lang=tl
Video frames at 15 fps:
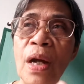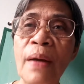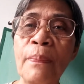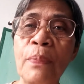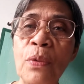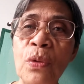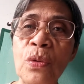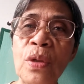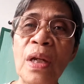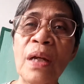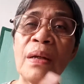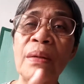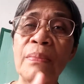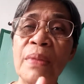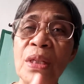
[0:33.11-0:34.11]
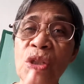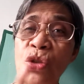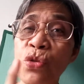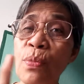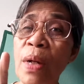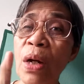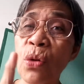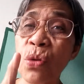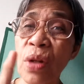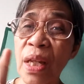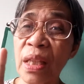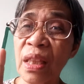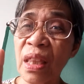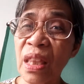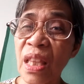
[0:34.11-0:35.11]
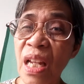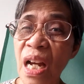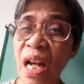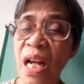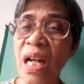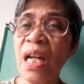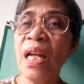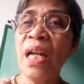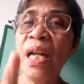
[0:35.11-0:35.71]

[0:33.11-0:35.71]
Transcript: apo na medyo makulit na.